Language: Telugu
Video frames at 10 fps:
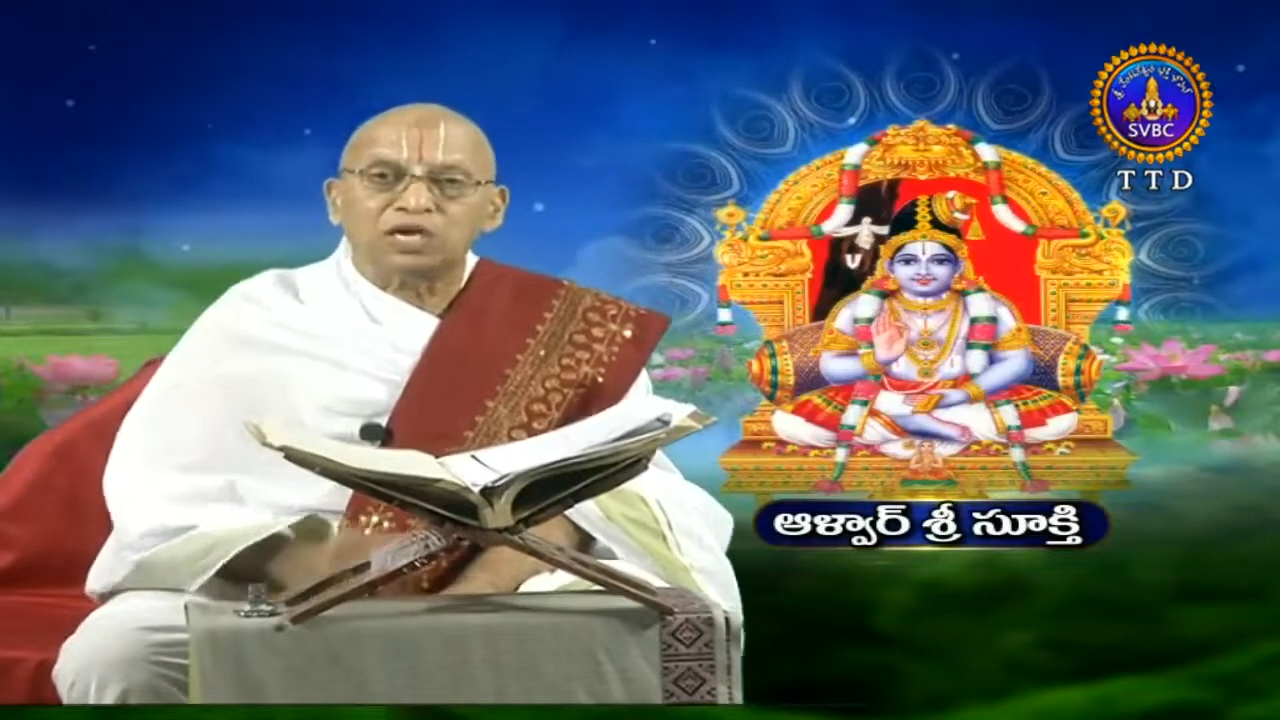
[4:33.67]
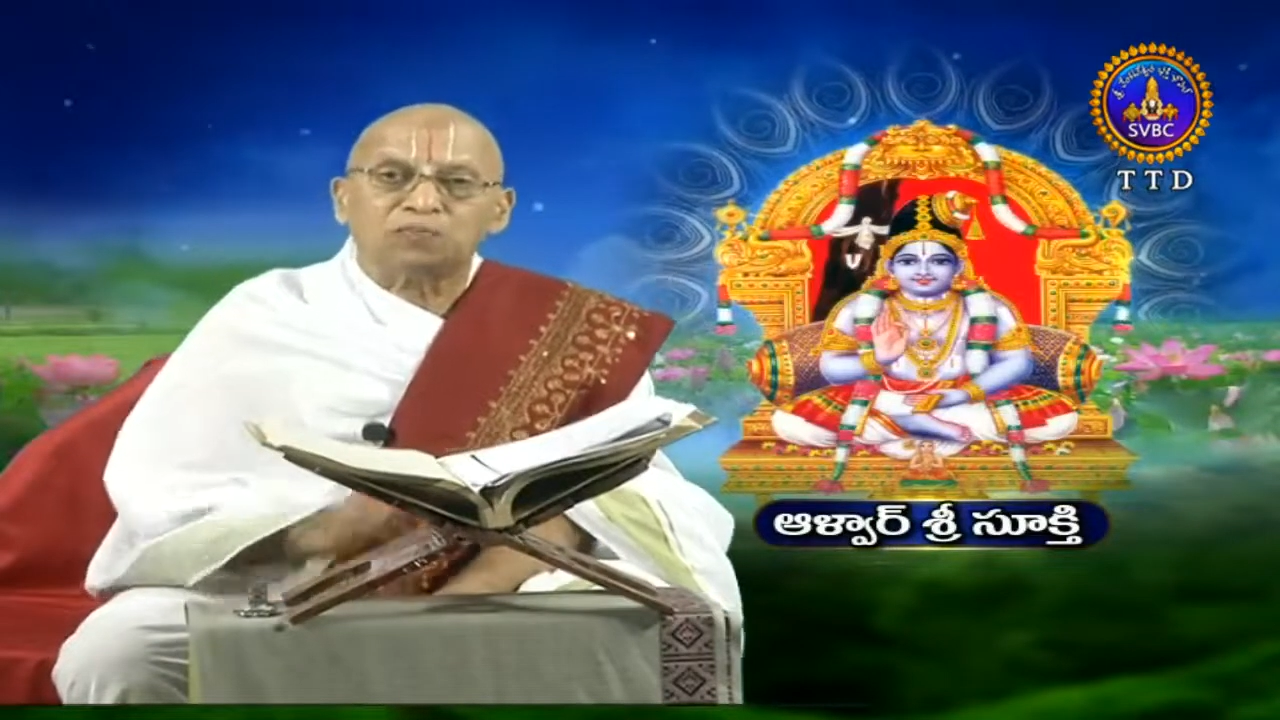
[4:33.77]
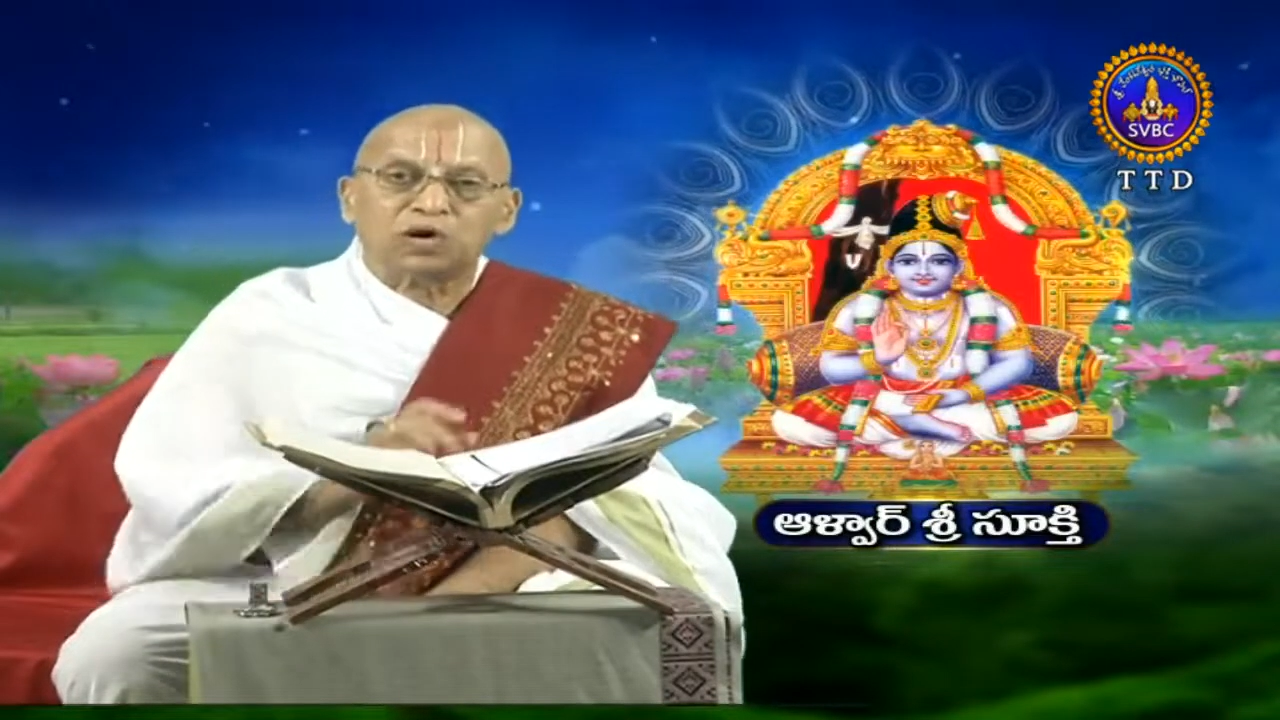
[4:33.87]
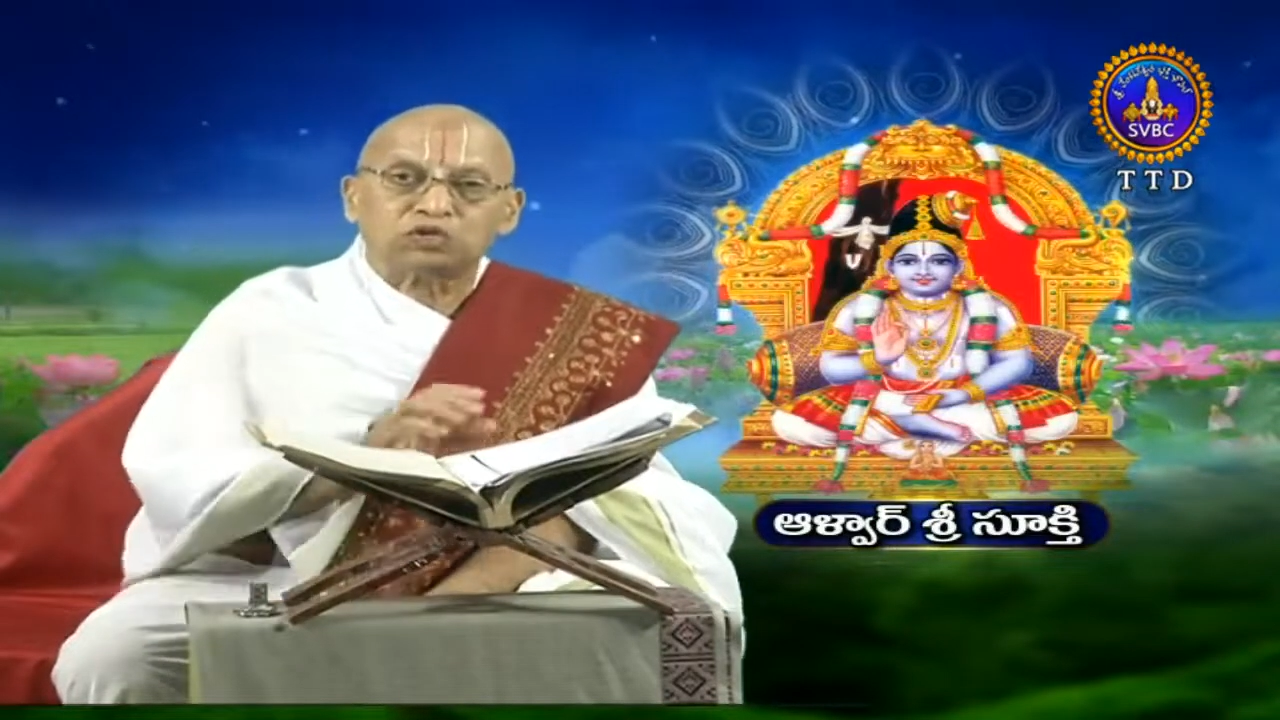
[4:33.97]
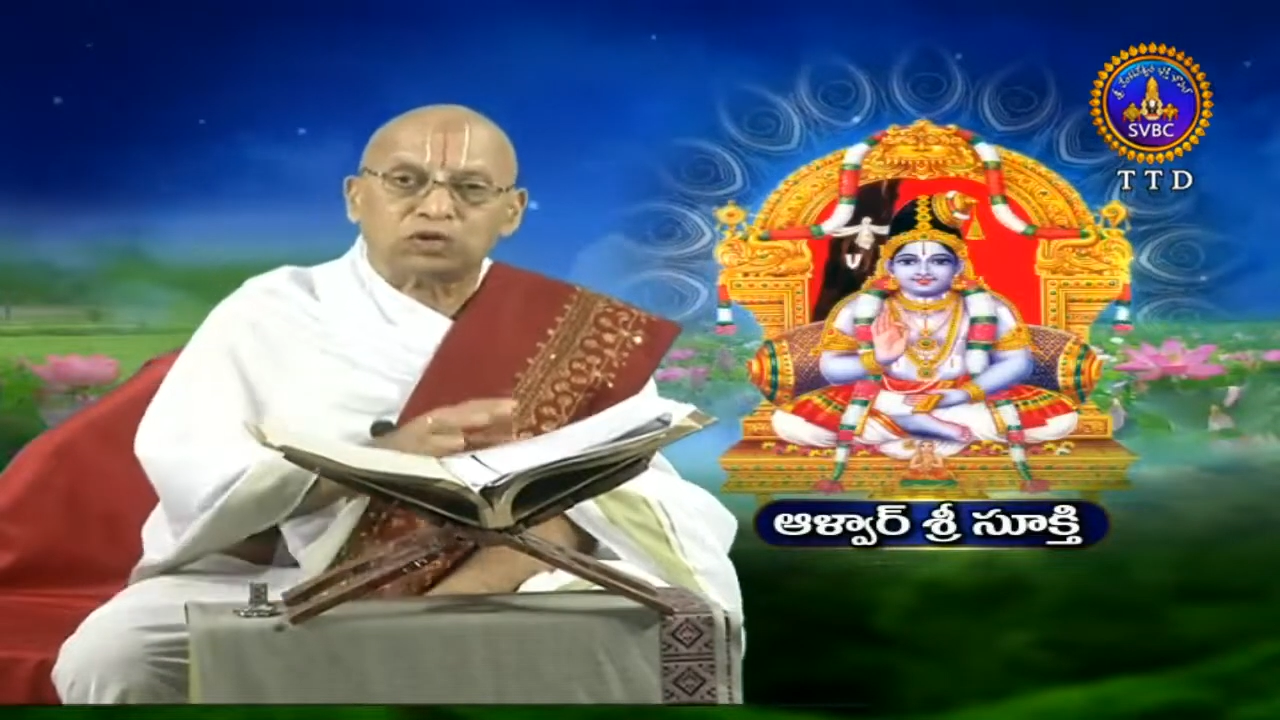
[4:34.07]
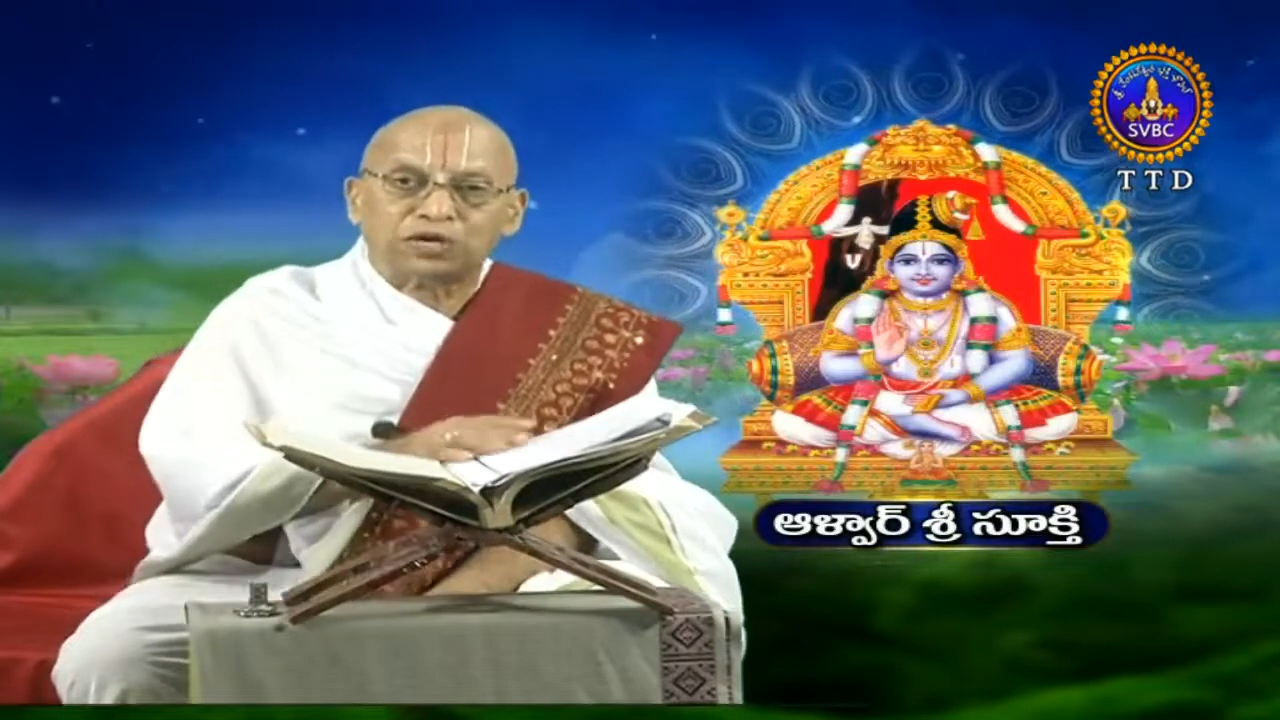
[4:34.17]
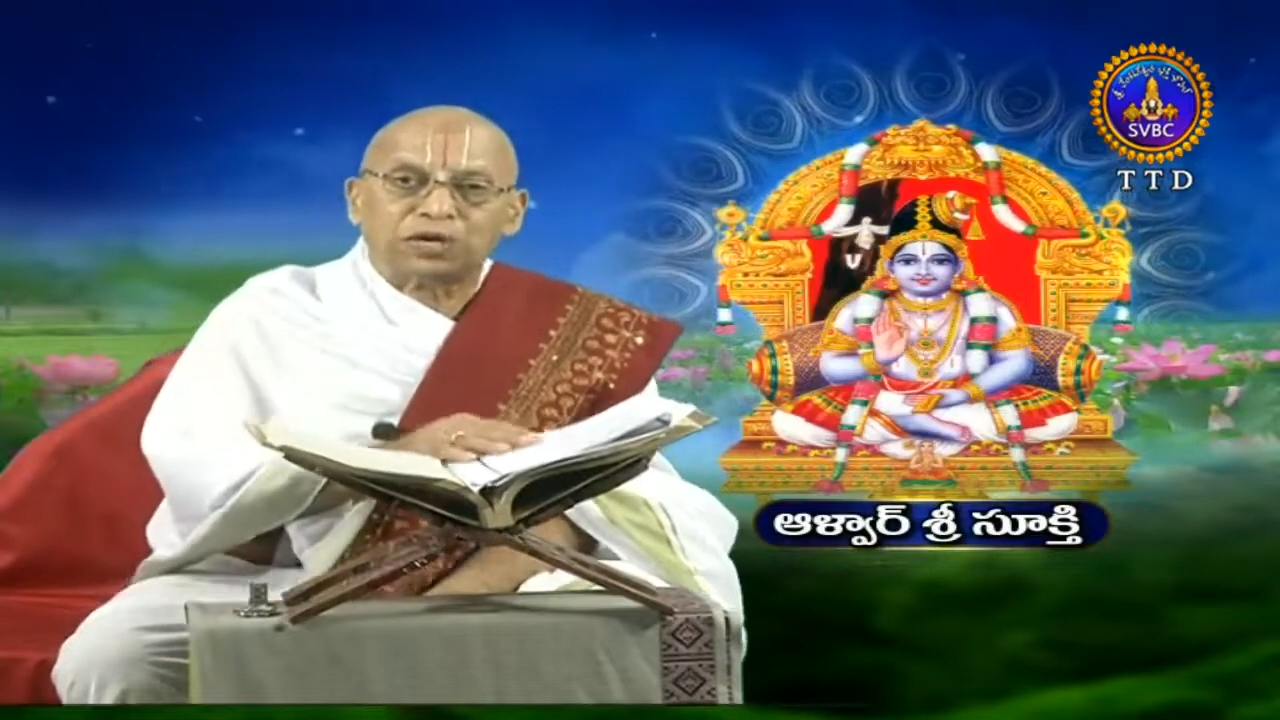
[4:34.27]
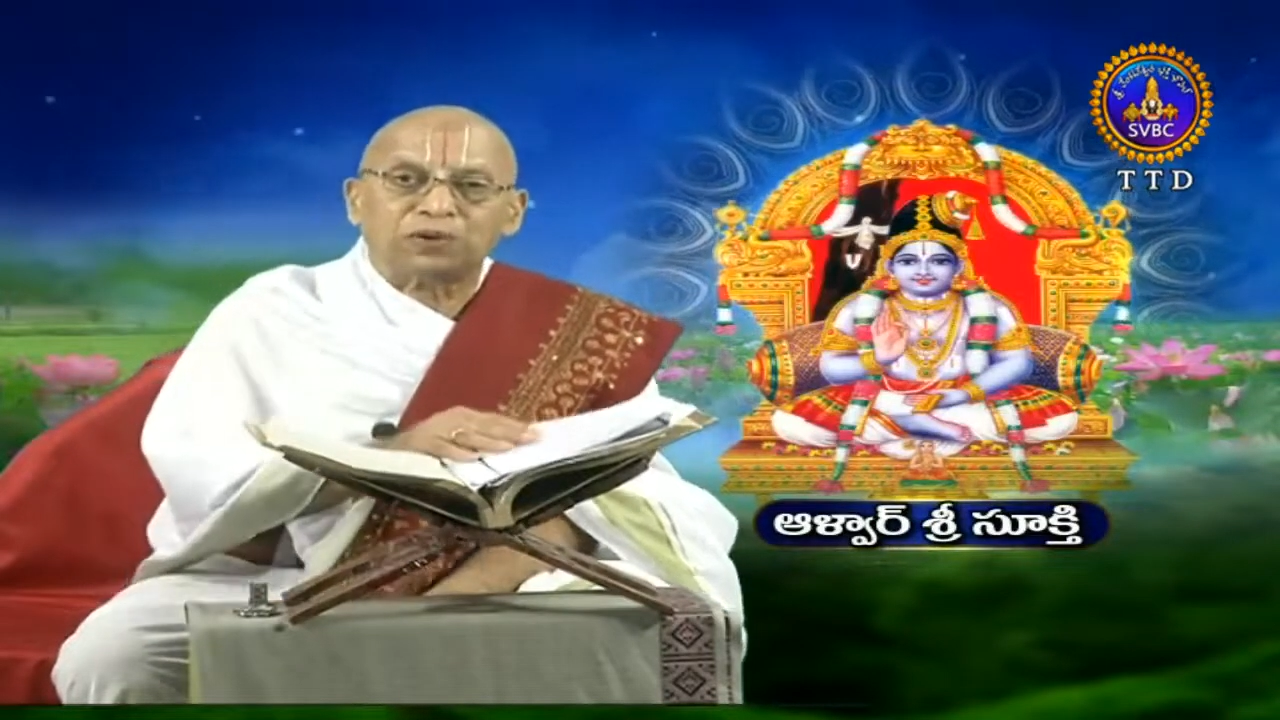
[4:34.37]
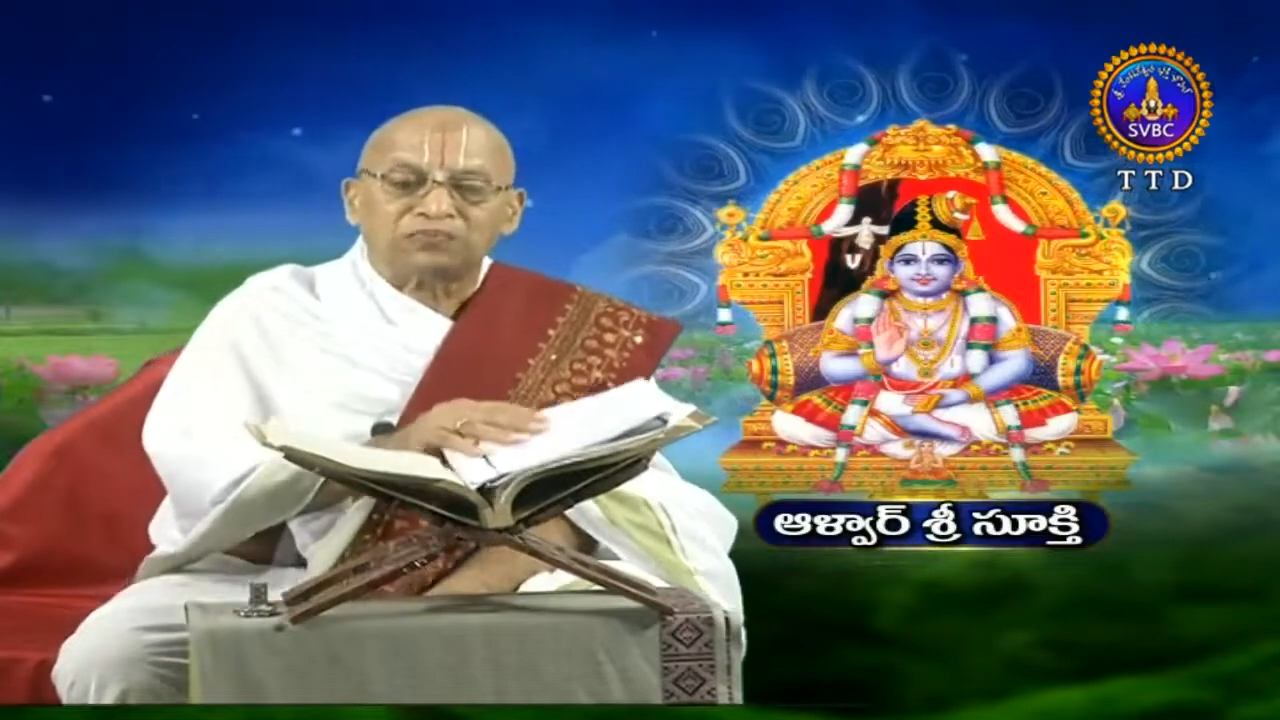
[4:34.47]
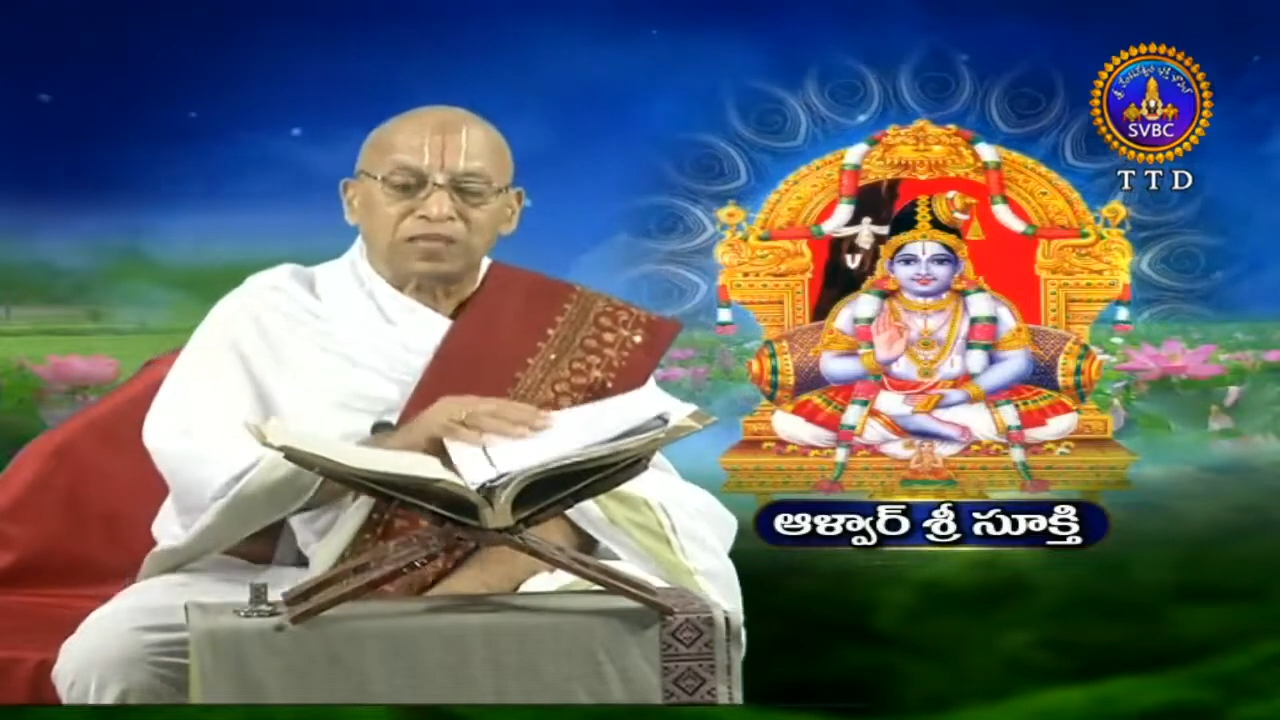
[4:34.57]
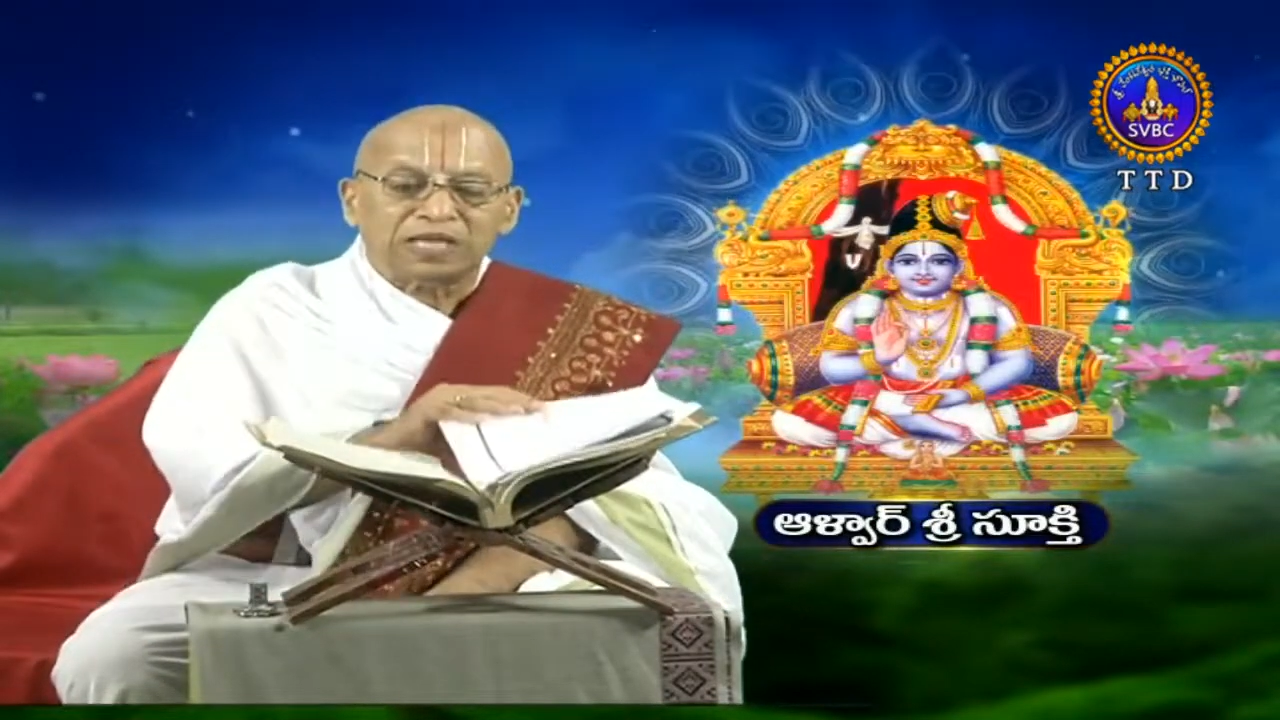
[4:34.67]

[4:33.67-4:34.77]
ఈ పౌశ్రంలో